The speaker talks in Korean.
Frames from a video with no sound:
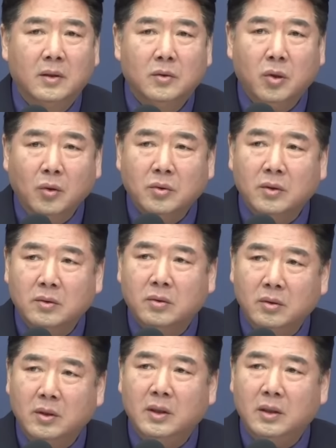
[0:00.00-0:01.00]
총선
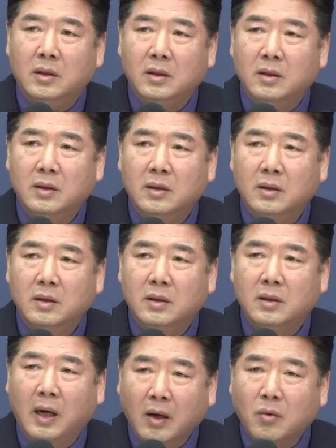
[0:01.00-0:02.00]

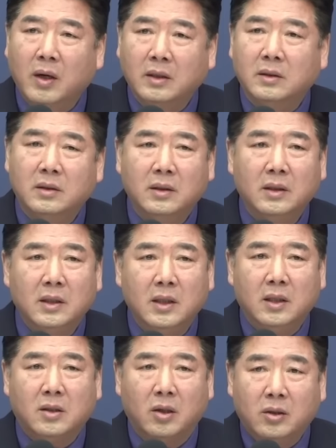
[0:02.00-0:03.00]
승리라고 하는
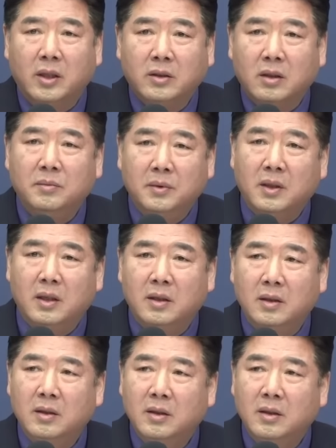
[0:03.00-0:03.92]
이 절체절명의